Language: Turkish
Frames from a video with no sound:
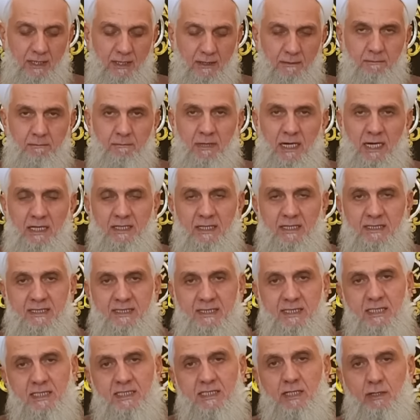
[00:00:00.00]
Bana
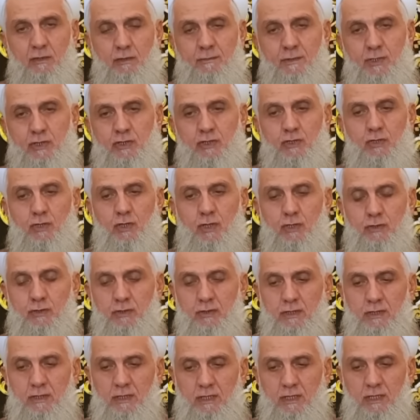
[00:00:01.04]
sırt çevirmiş gidiyor.
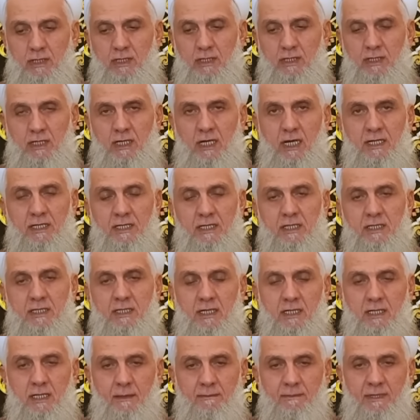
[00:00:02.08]
Yani iki
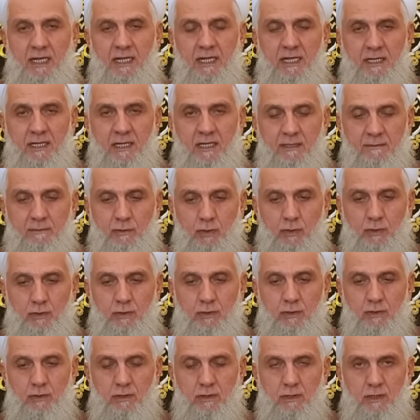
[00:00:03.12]
yakan bir yere gelemiyor.
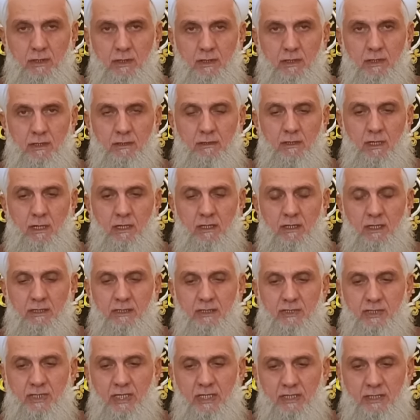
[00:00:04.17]
Ne kadar
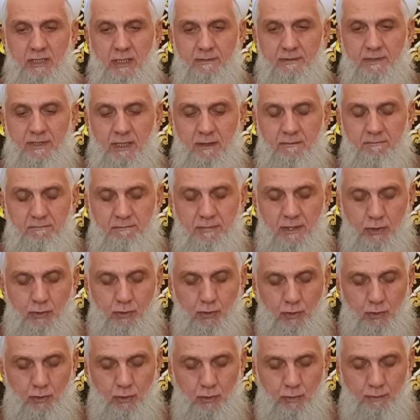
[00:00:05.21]
ticaret yapsam bir
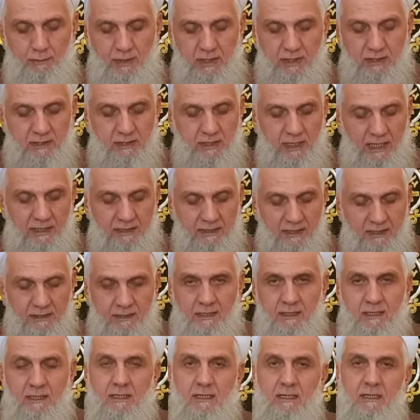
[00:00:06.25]
türlü bir yani
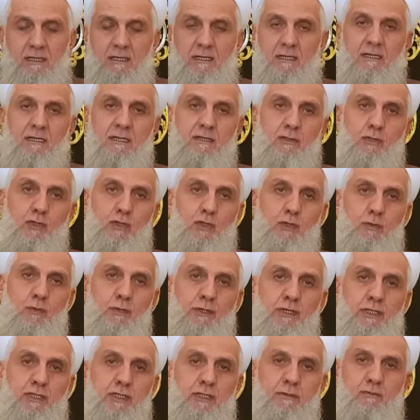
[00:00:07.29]
e, durumu
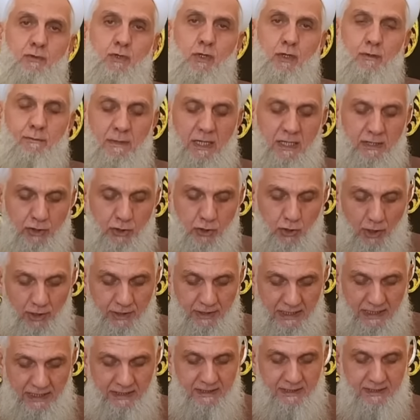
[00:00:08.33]
iyi gitmiyor maddi
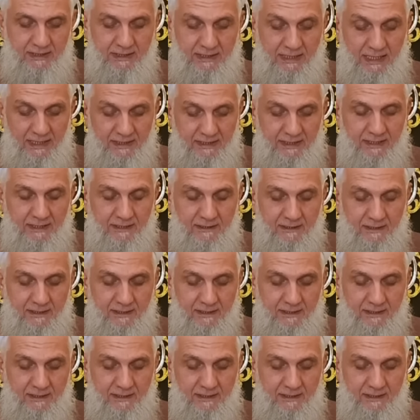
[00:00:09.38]
yönden dedi.